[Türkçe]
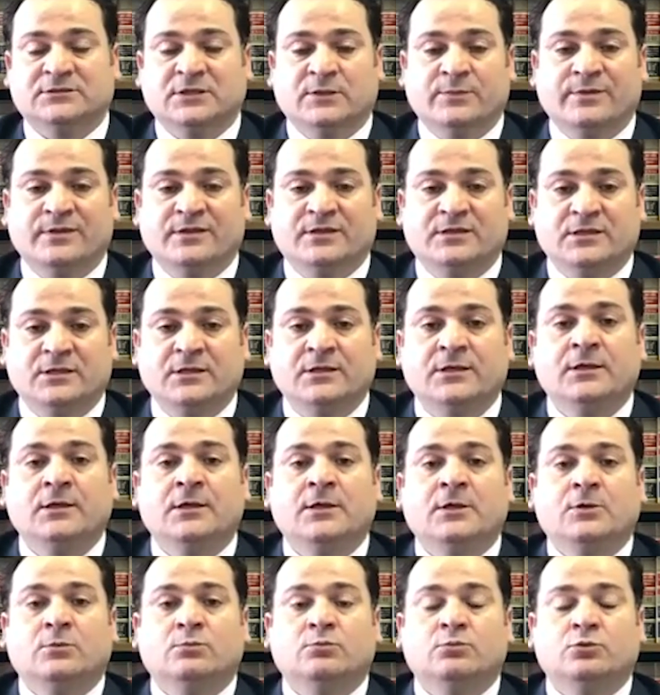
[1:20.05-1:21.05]
Tabii ki
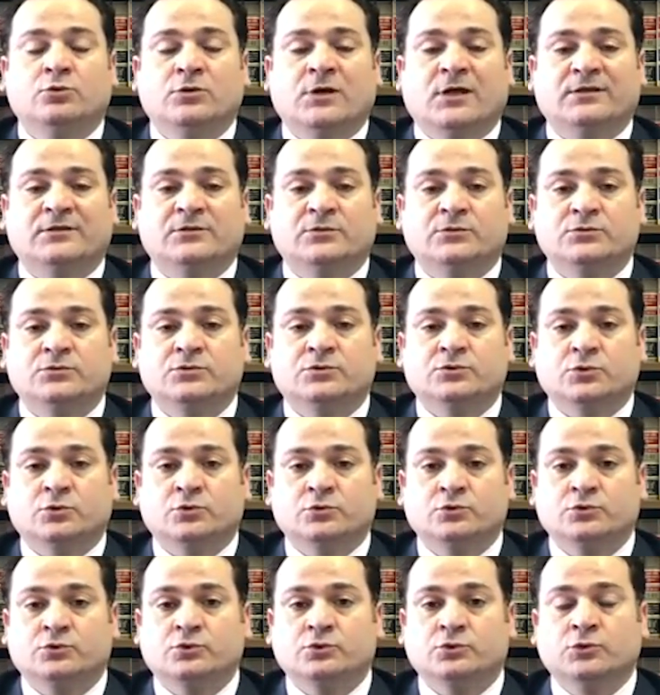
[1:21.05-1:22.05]
bu randevunun
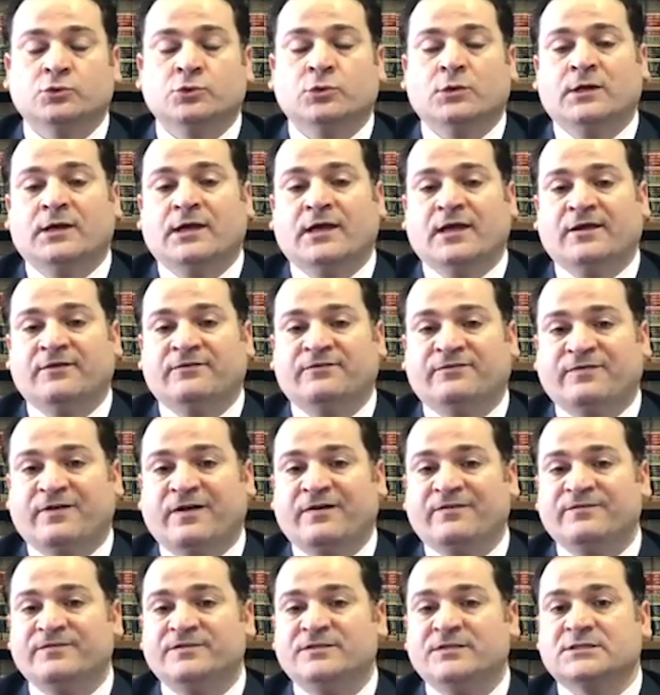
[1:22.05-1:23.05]
sonucunu
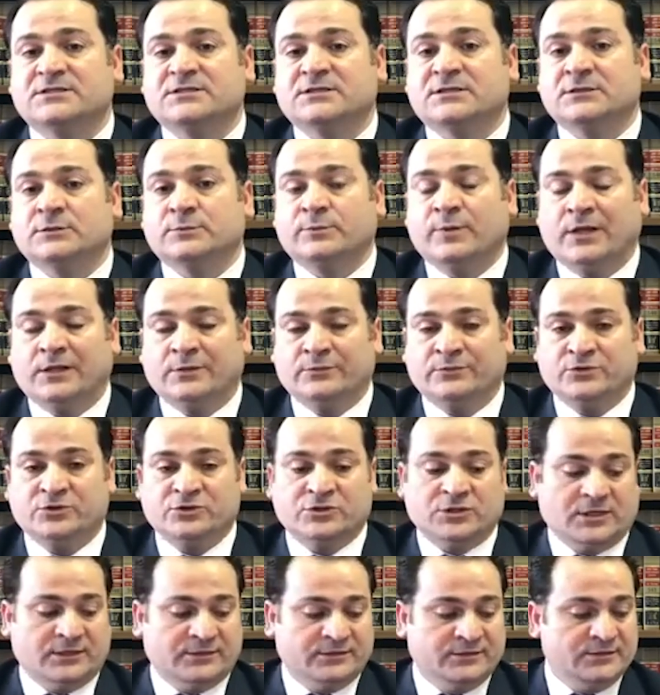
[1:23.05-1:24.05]
F1 vizesi alıp
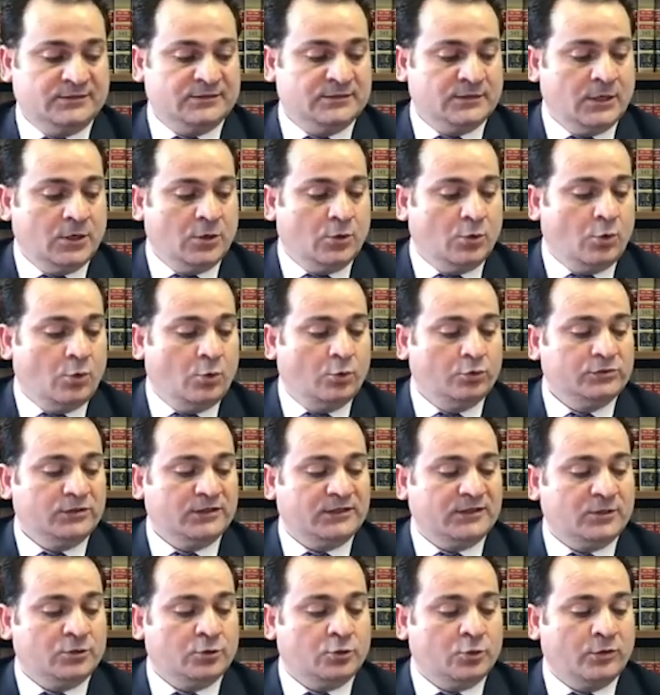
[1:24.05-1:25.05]
almayacağınız
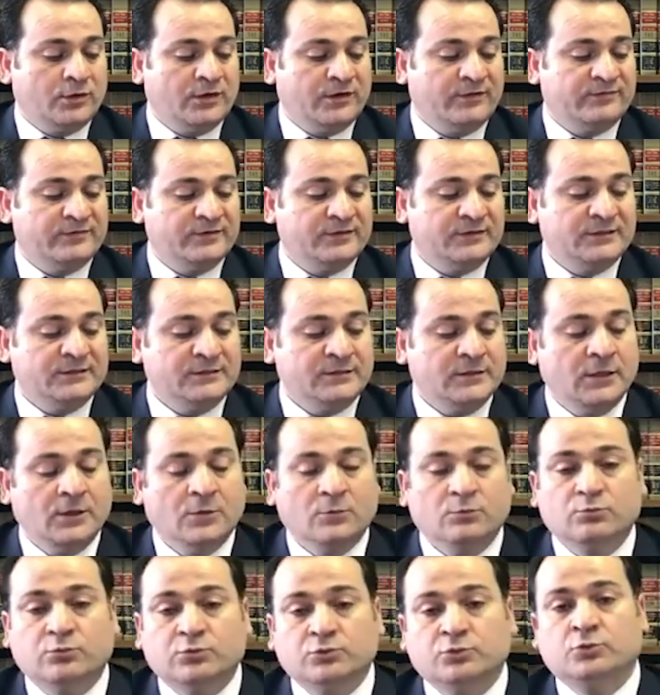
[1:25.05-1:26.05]
oradaki görevlinin
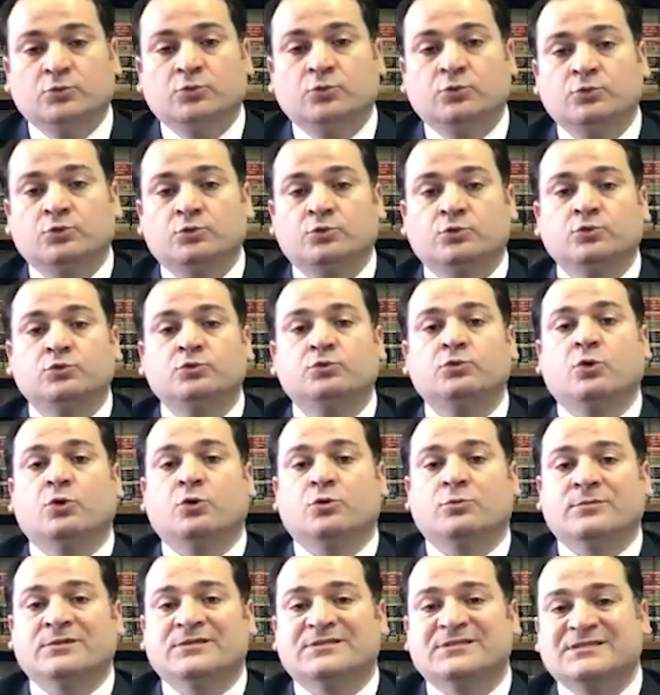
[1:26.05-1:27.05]
bunu uygun
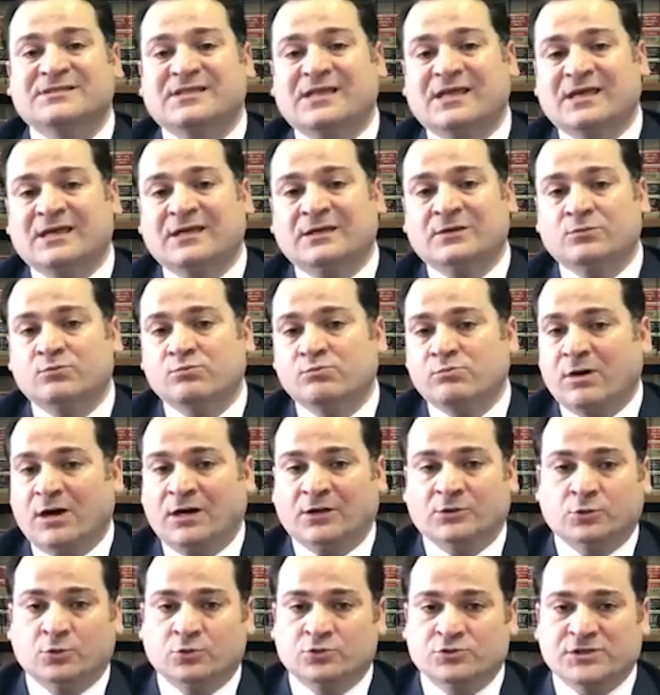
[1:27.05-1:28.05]
görmesine
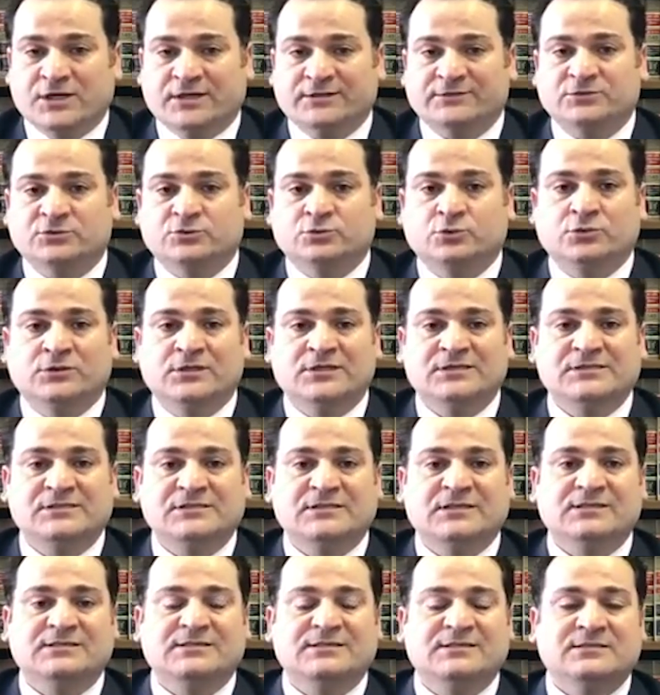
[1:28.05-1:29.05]
bağlı olacaktır.
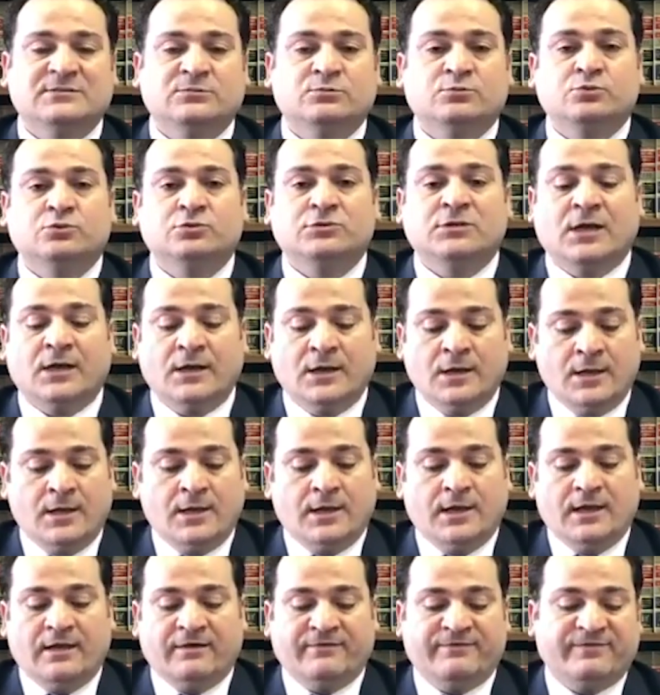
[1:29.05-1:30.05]
Dolayısıyla sizin burada
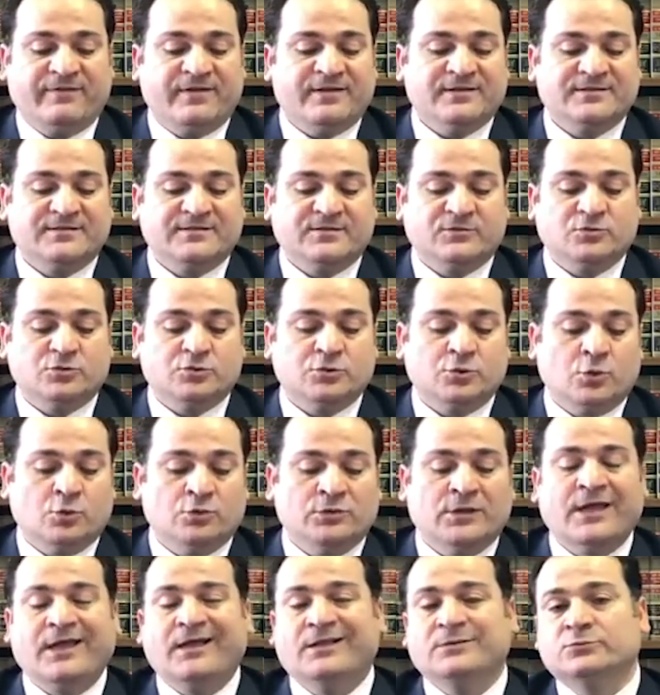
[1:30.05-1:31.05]
F1 statüsüne
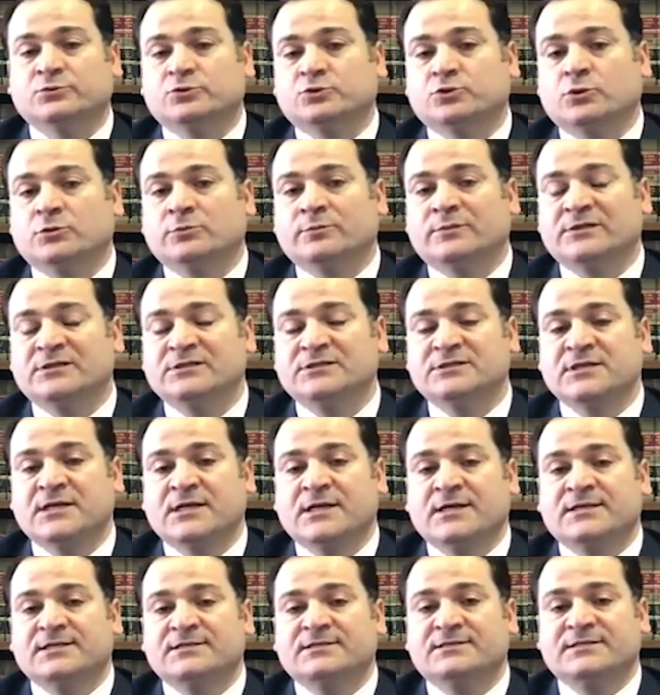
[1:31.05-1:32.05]
onay almış olmanız
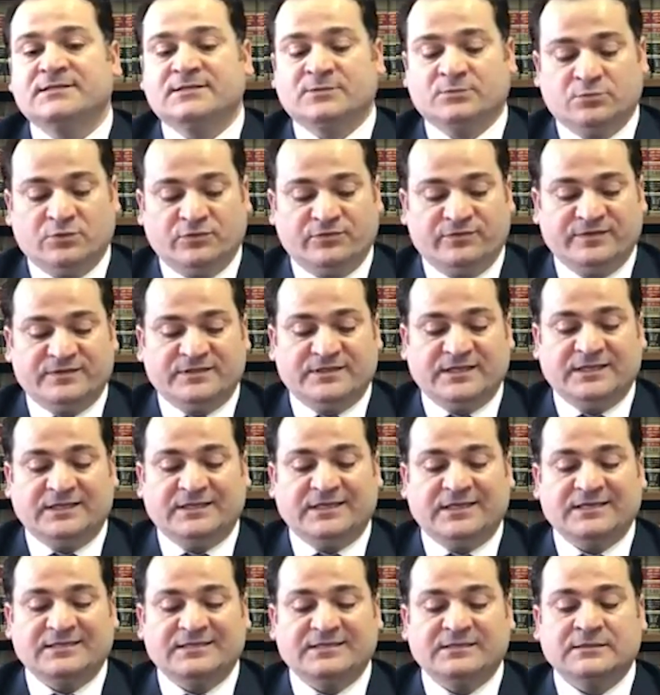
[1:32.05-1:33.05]
sizin bu vizeyi
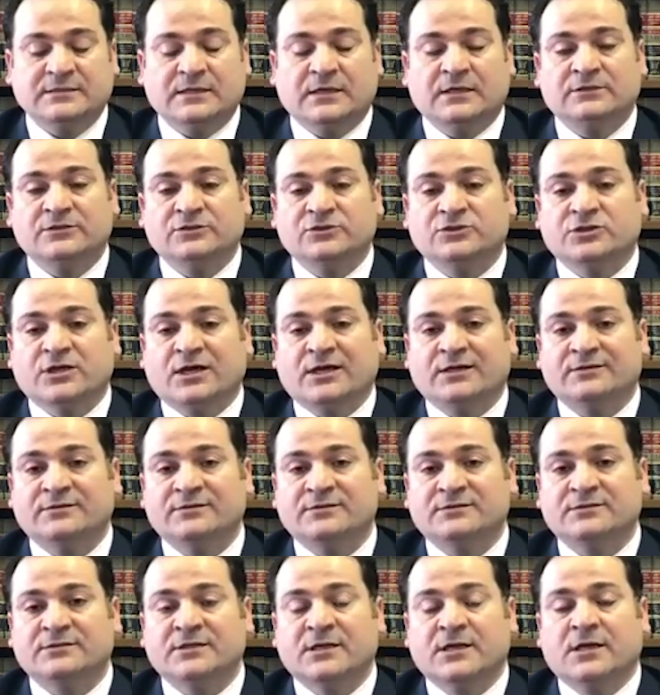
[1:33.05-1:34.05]
kesin
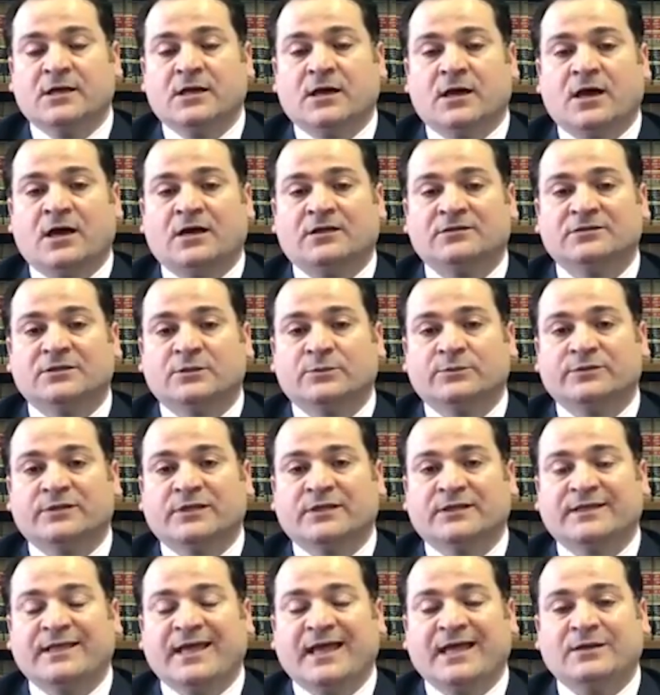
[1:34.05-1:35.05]
alacağınız
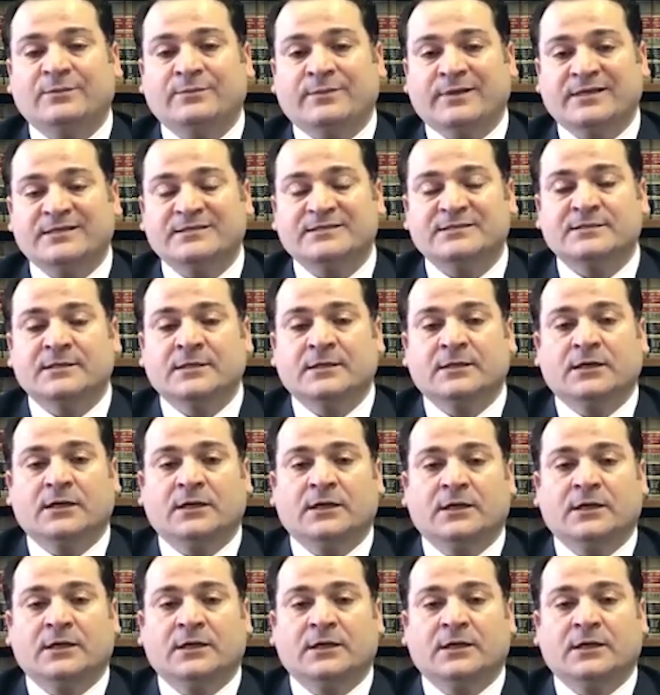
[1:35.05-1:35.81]
anlamına gelmez.